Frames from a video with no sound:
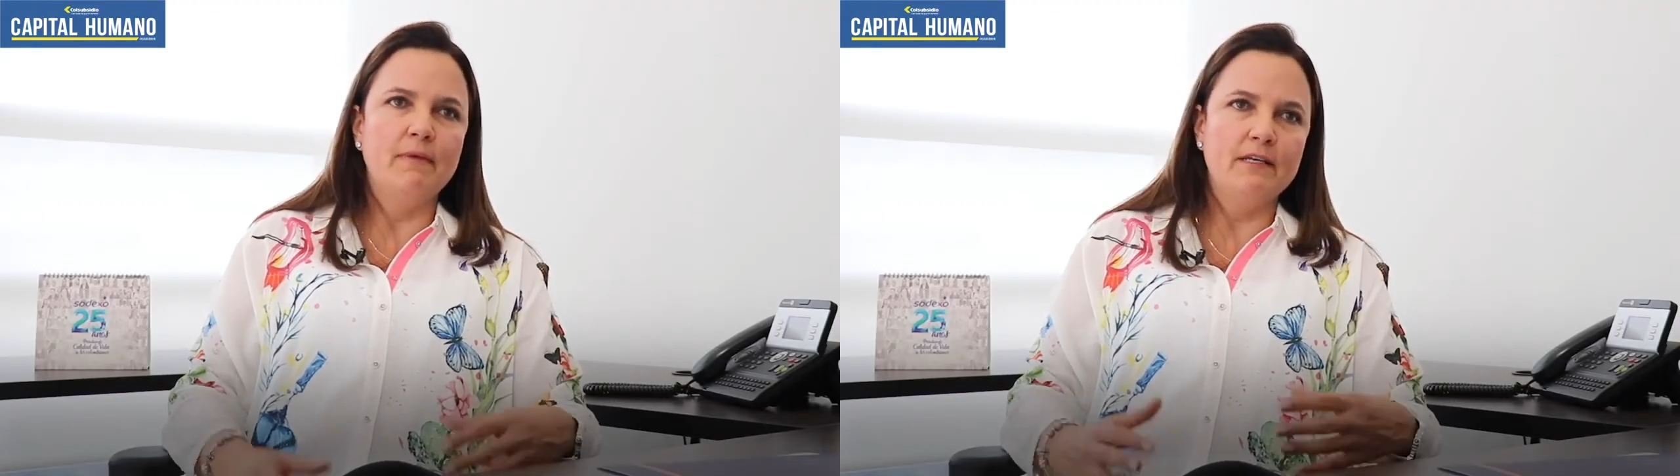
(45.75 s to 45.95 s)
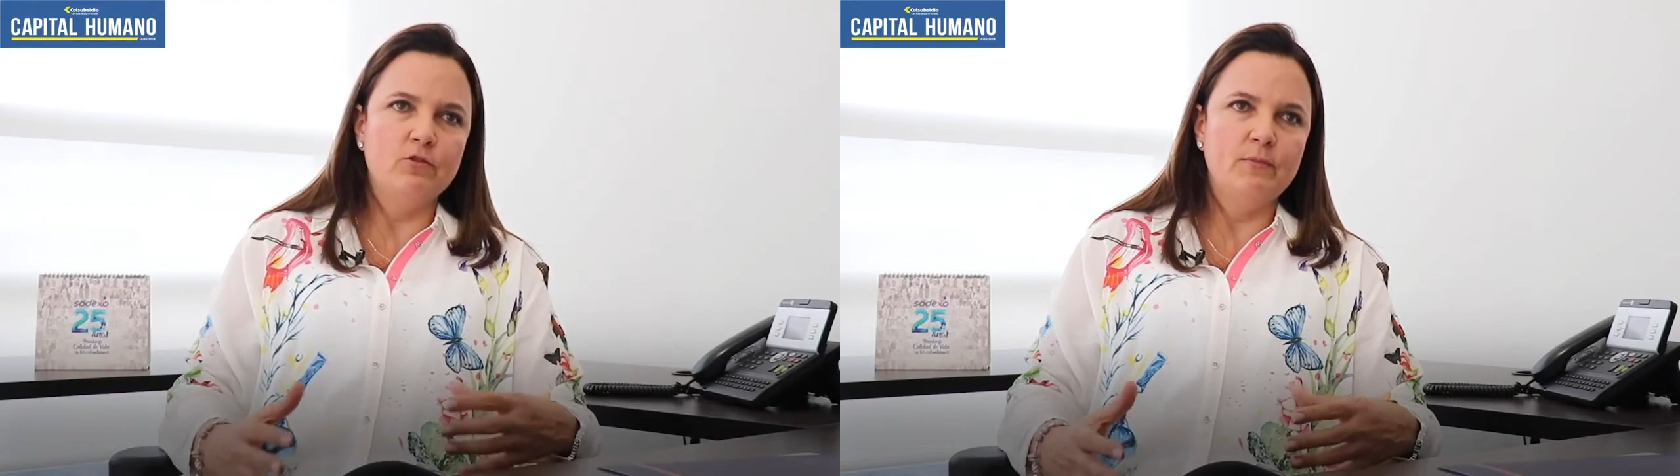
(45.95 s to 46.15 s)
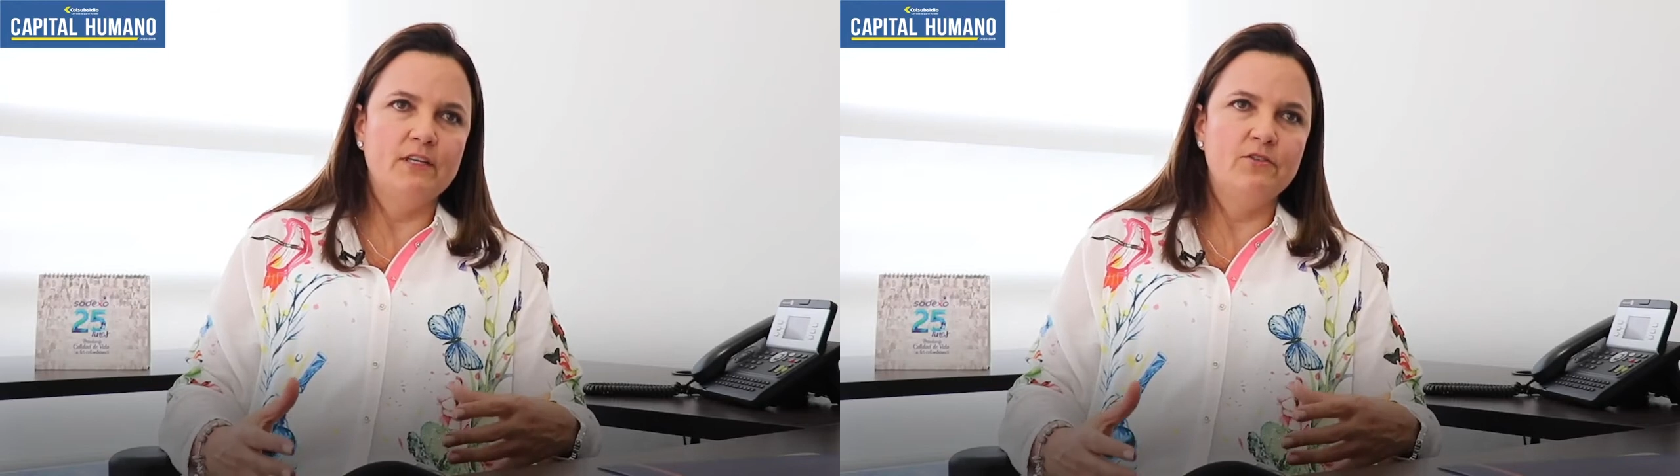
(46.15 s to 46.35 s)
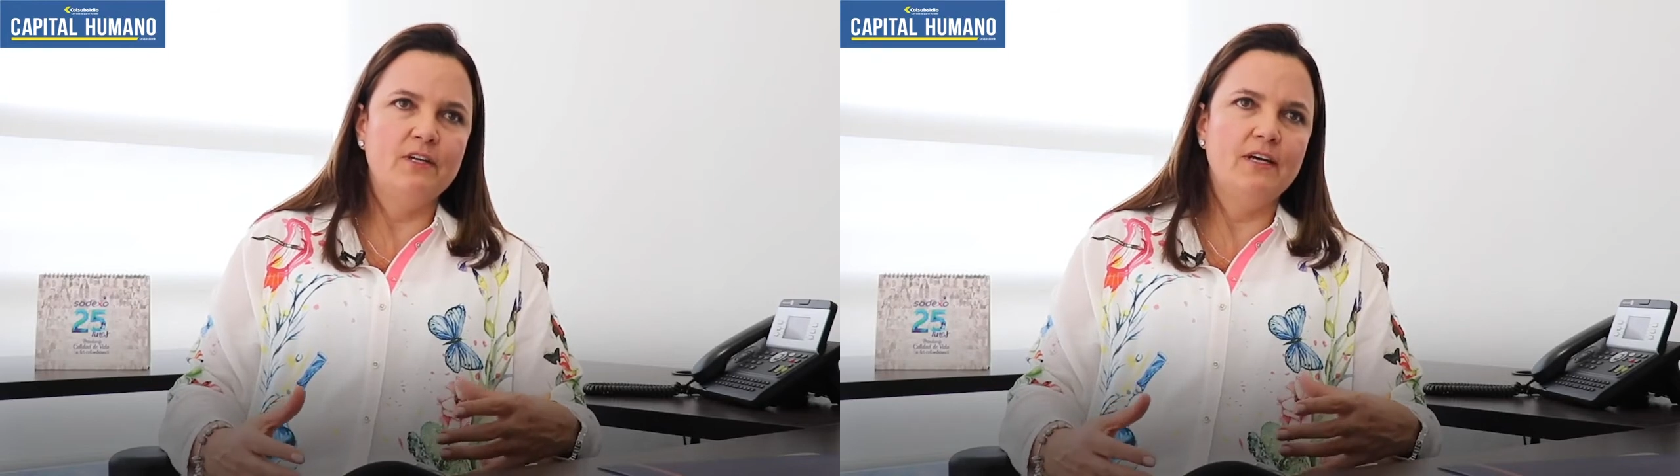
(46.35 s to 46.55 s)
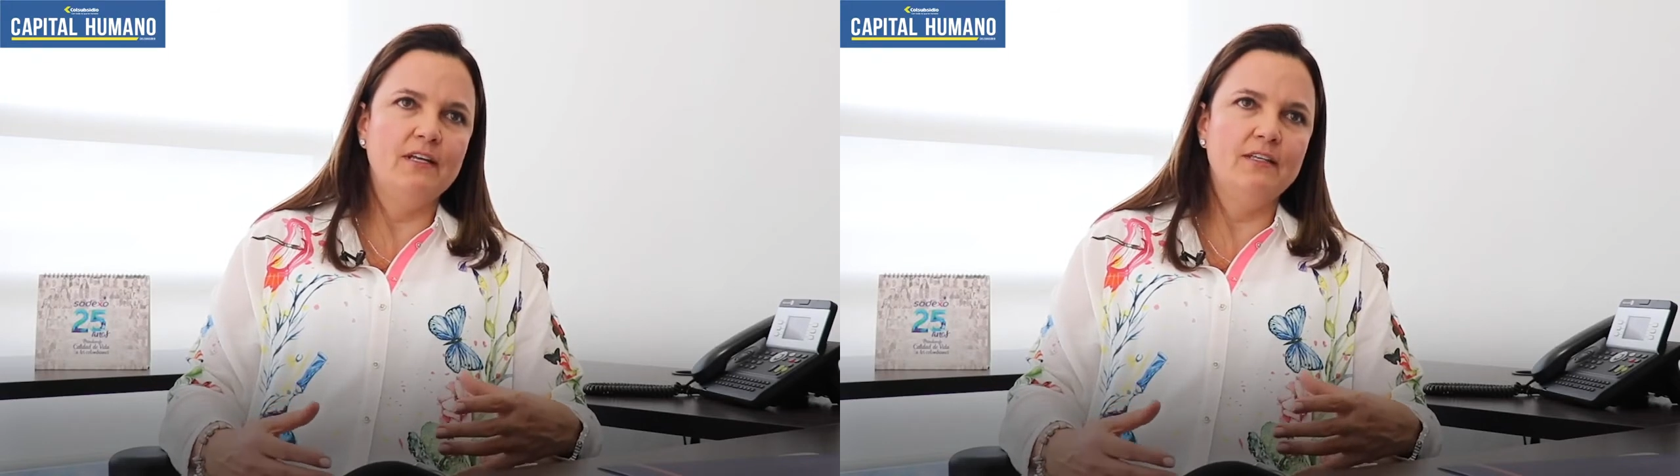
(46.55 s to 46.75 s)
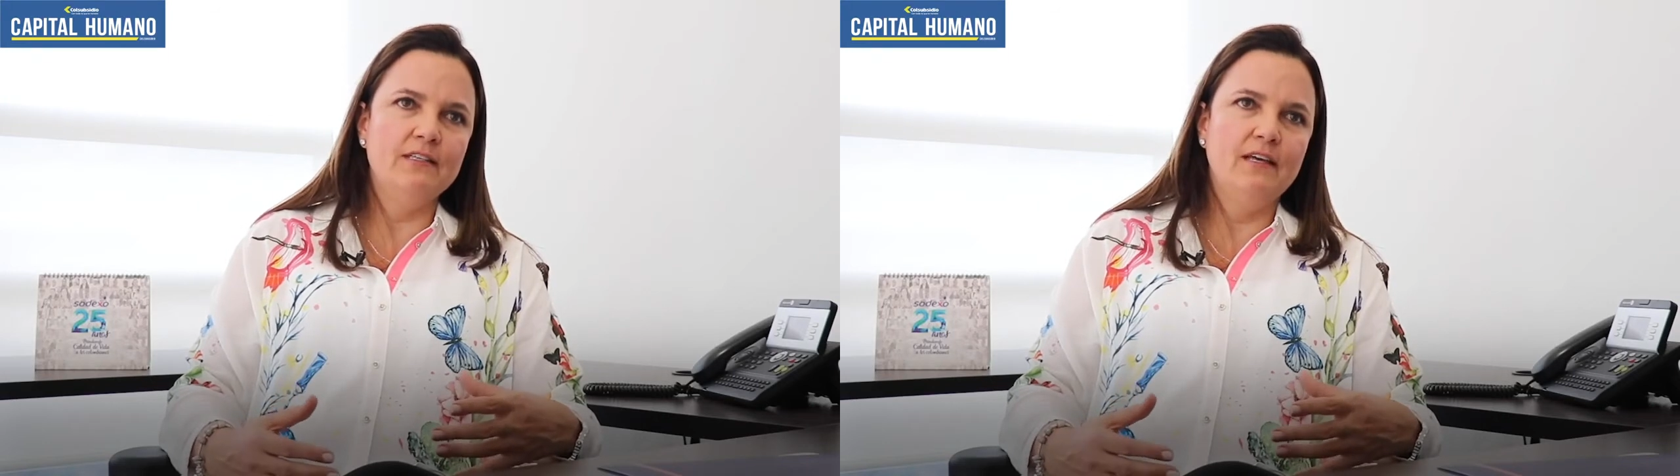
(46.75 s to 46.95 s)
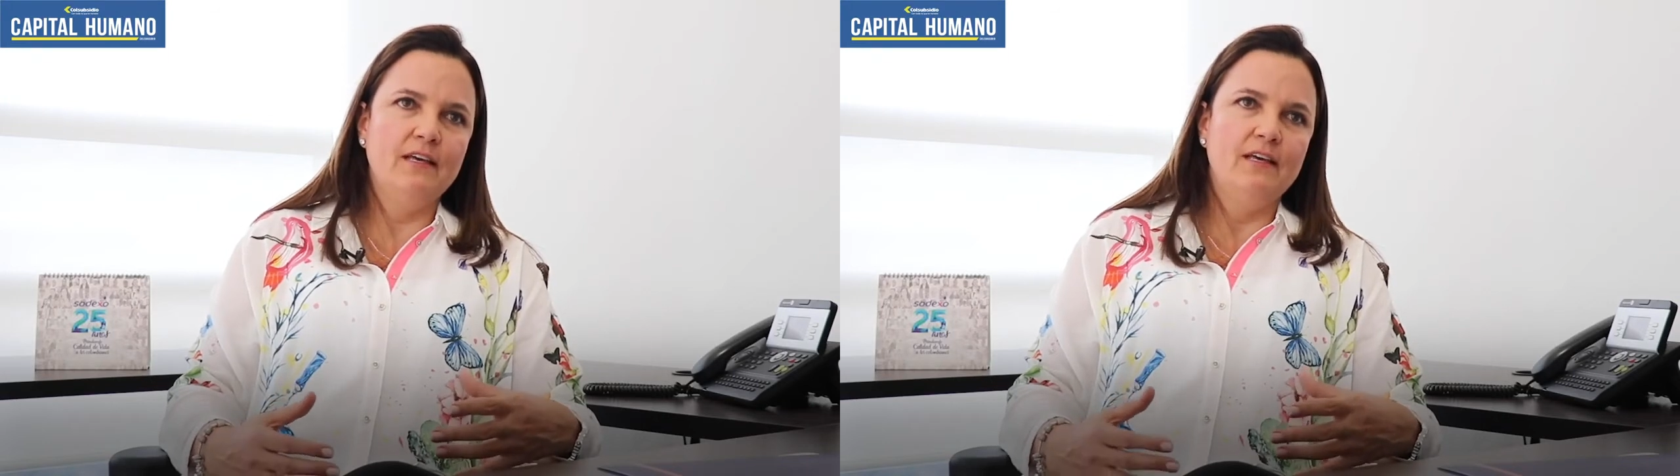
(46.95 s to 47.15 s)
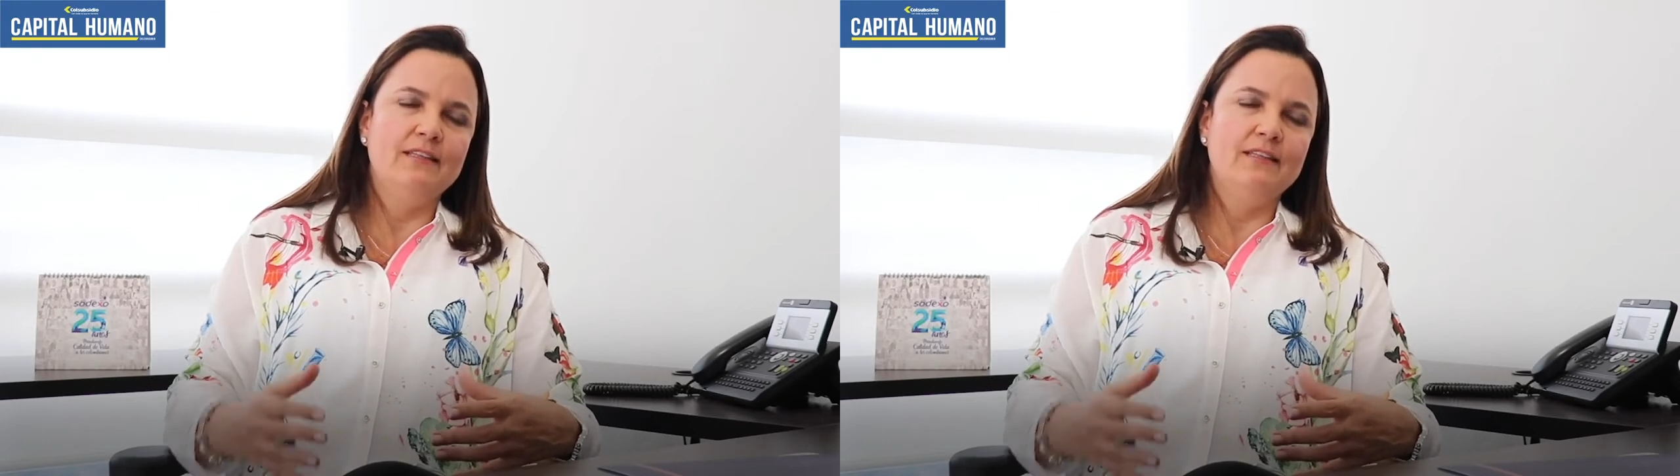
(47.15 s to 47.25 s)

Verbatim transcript: más operacionales